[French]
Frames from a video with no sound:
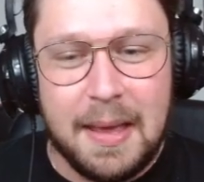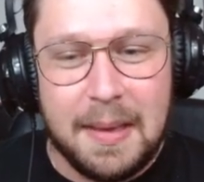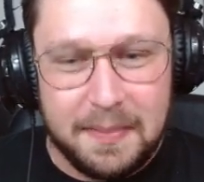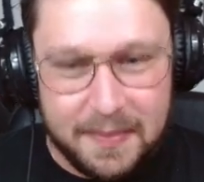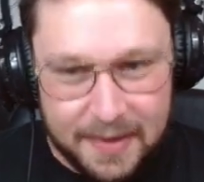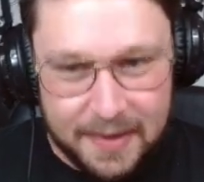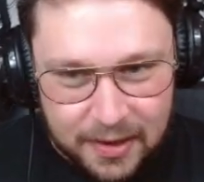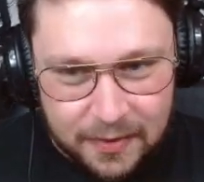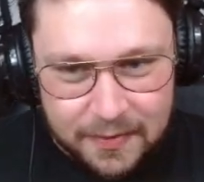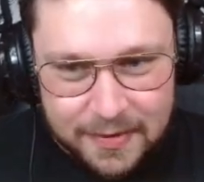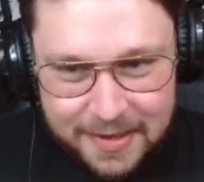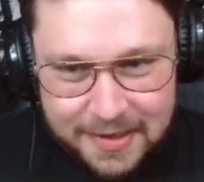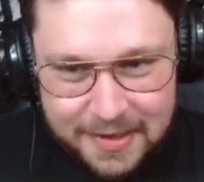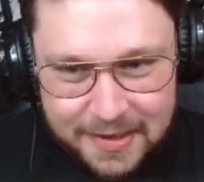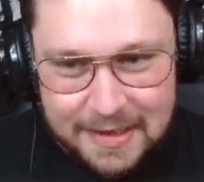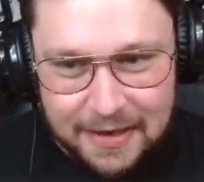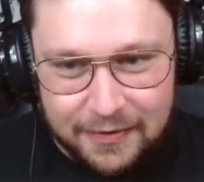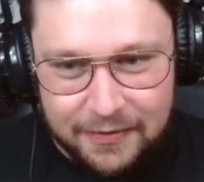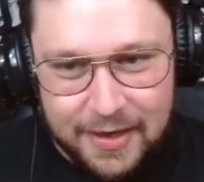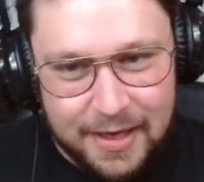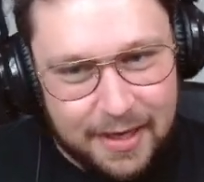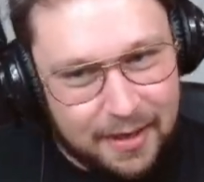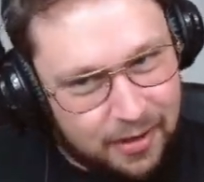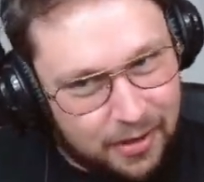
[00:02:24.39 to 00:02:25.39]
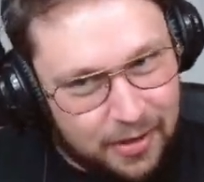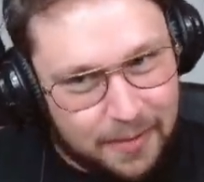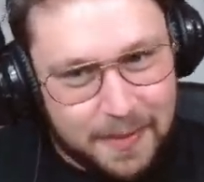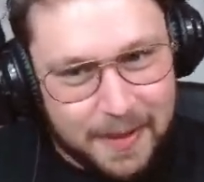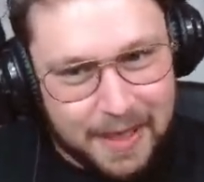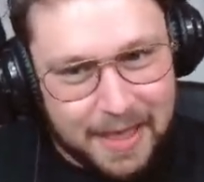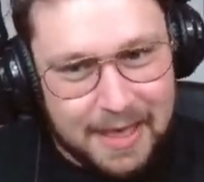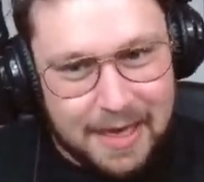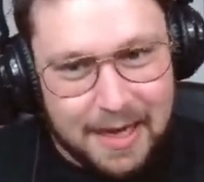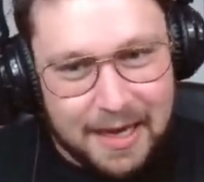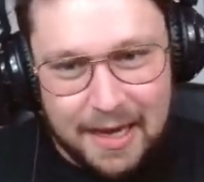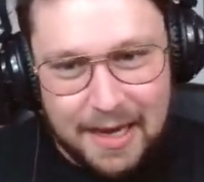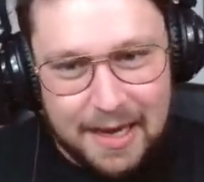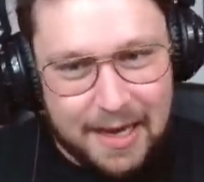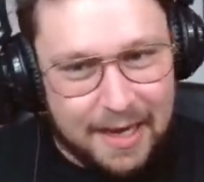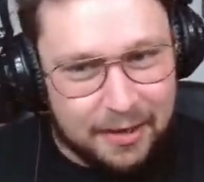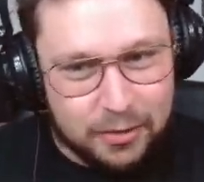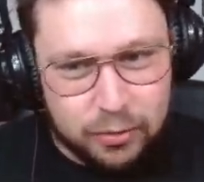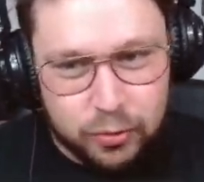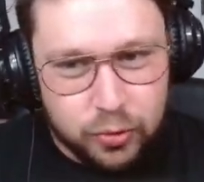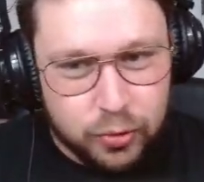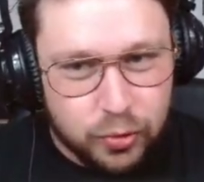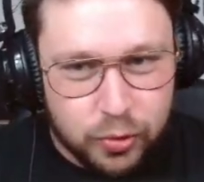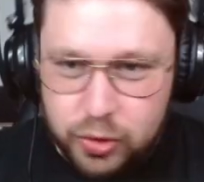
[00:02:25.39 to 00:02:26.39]
Mais comme s'ils avaient euh, pris un,
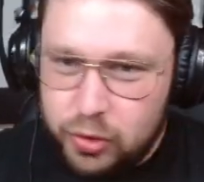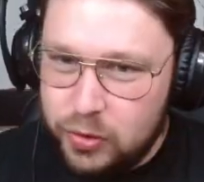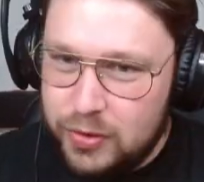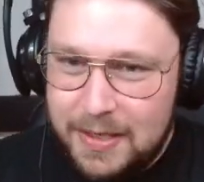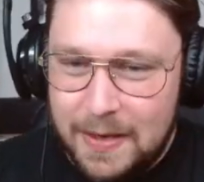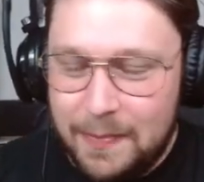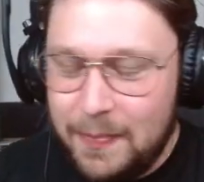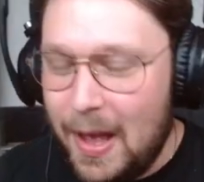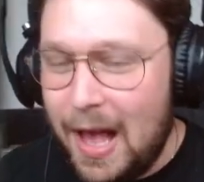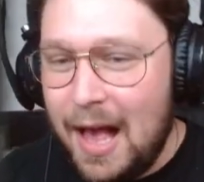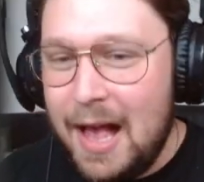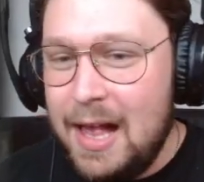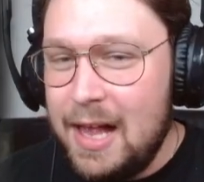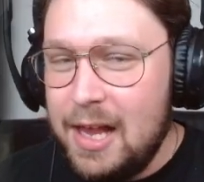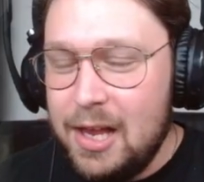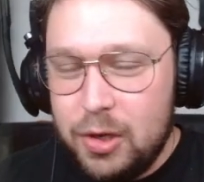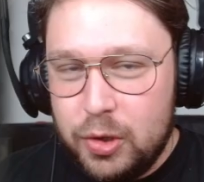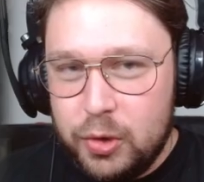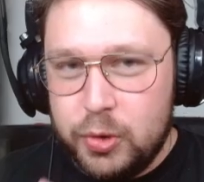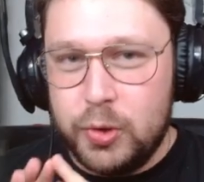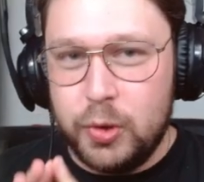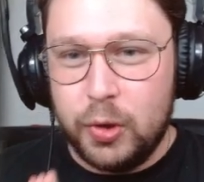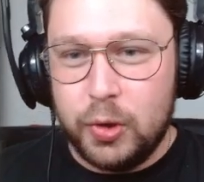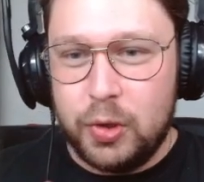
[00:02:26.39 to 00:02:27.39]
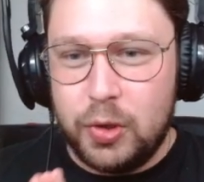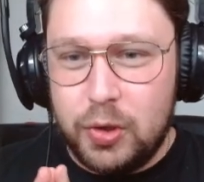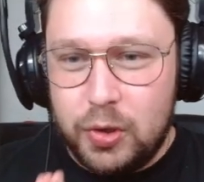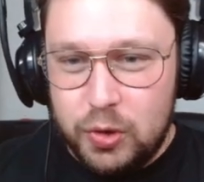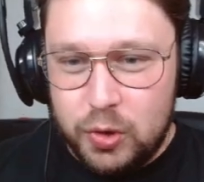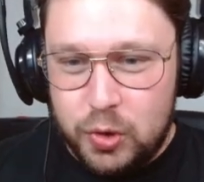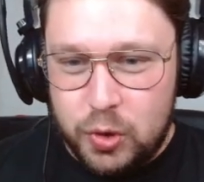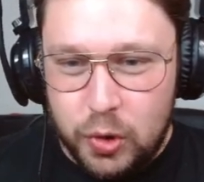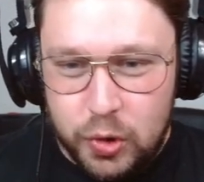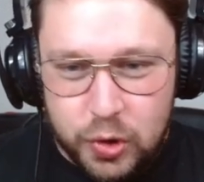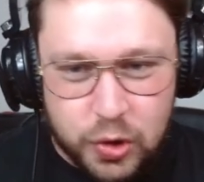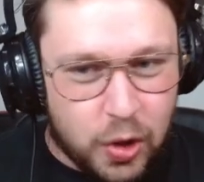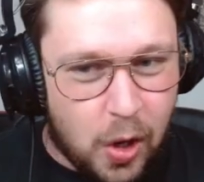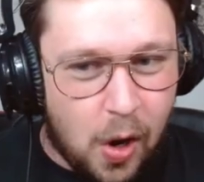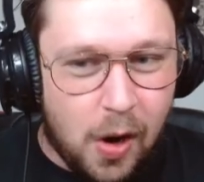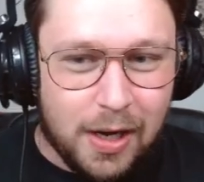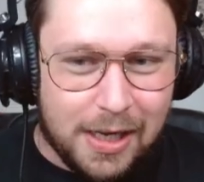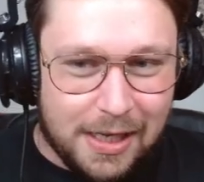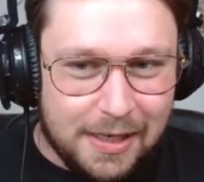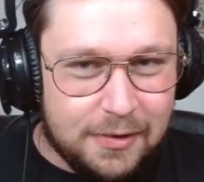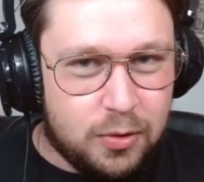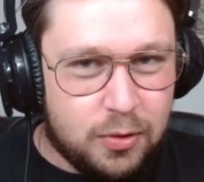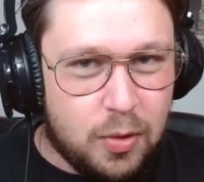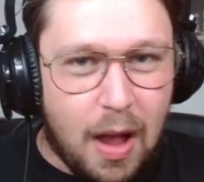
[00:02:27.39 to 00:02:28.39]
coup, je sais pas. Ouais, ouais, ouais, je sens que
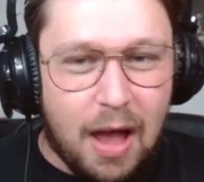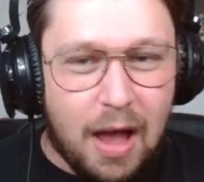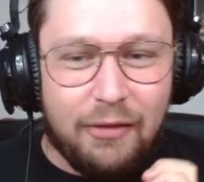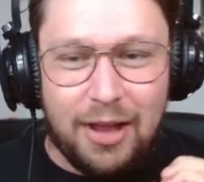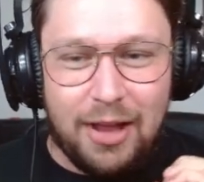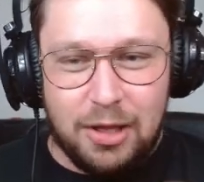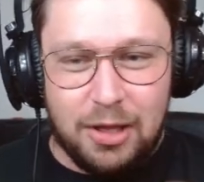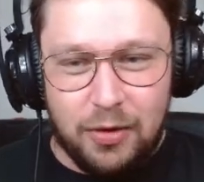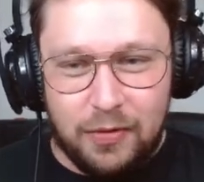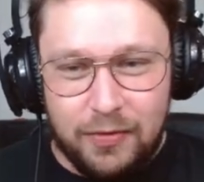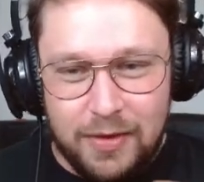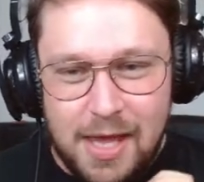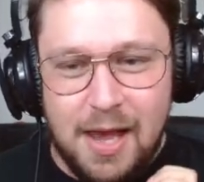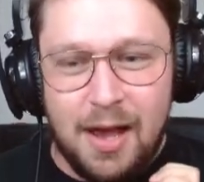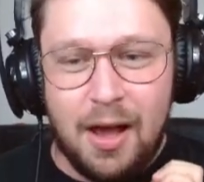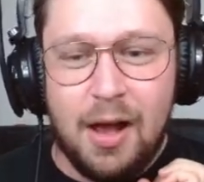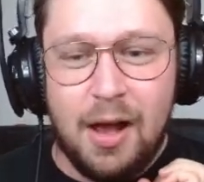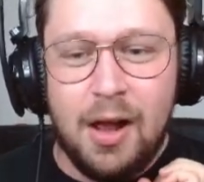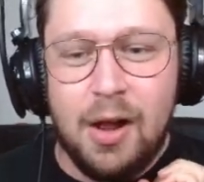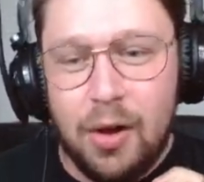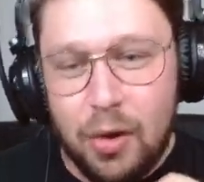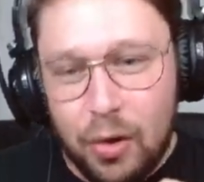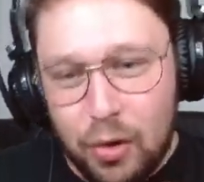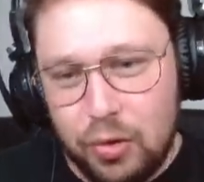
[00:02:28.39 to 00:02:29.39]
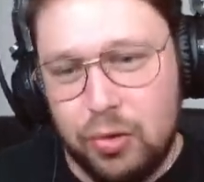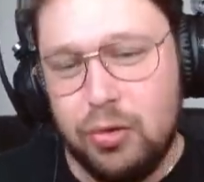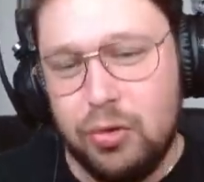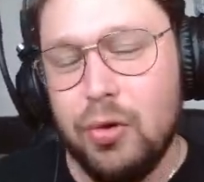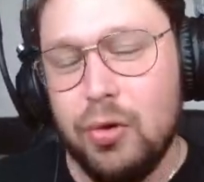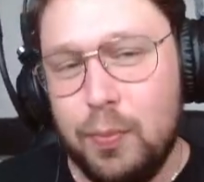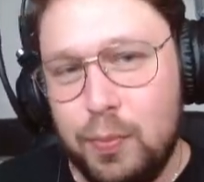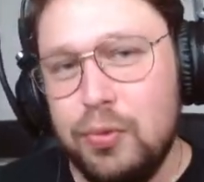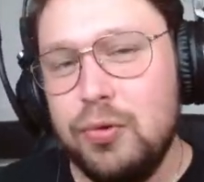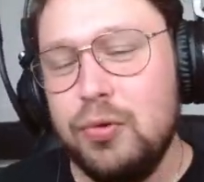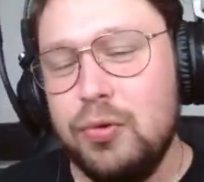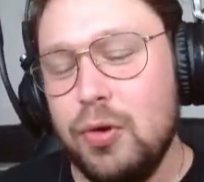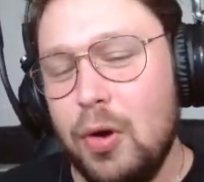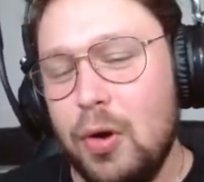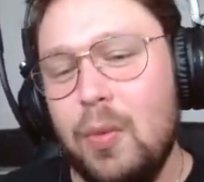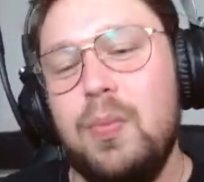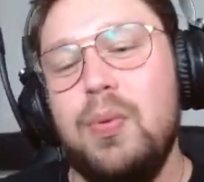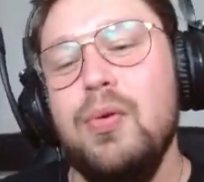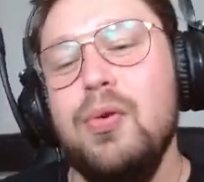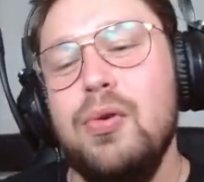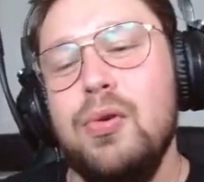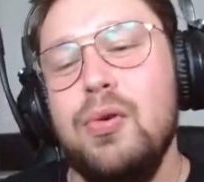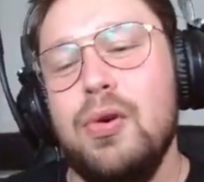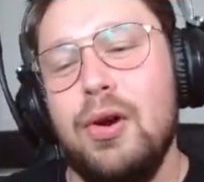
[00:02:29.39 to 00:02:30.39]
l'histoire va devenir de plus en
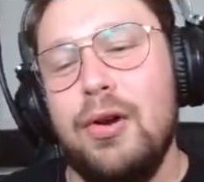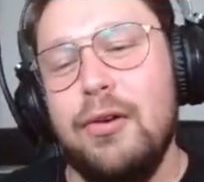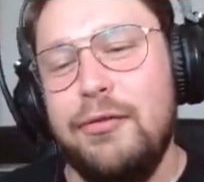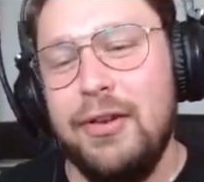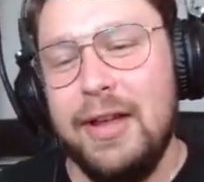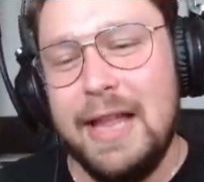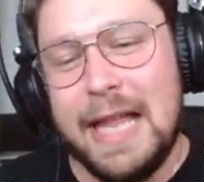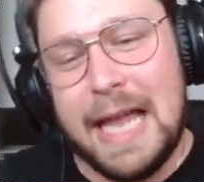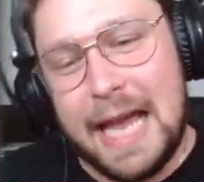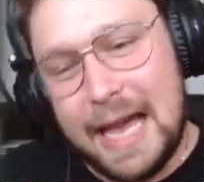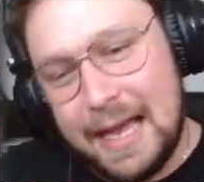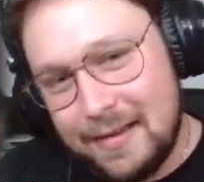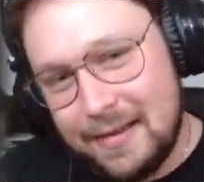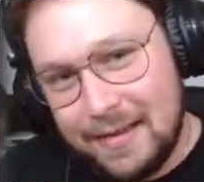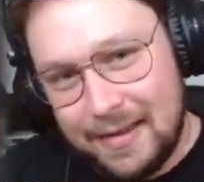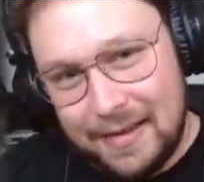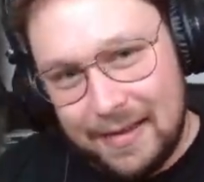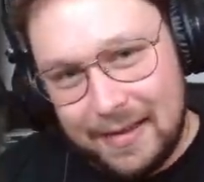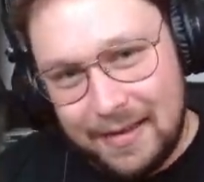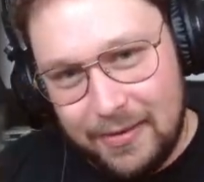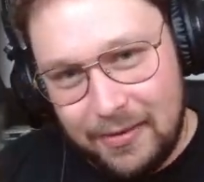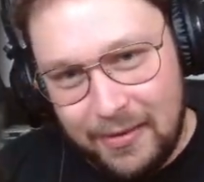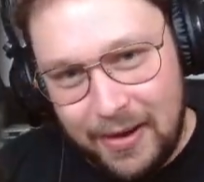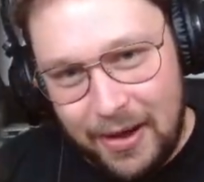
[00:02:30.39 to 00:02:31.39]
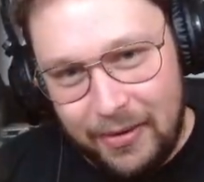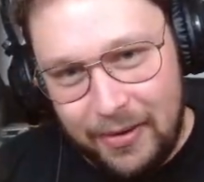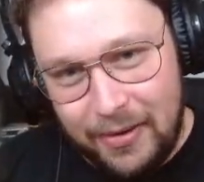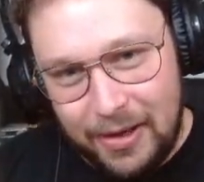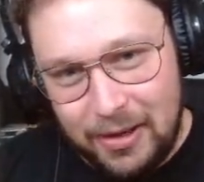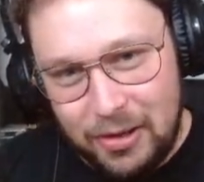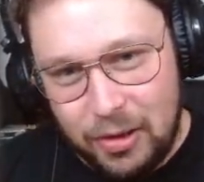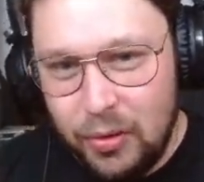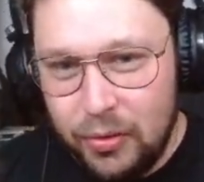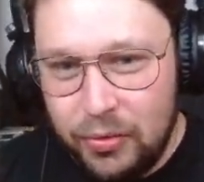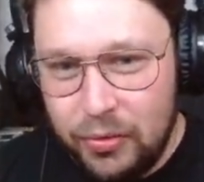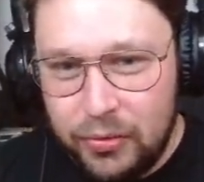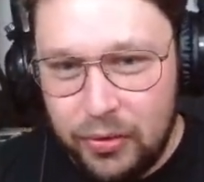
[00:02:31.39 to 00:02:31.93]
plus euh, vénère. Énervé. Ouais, ouais, de ouf.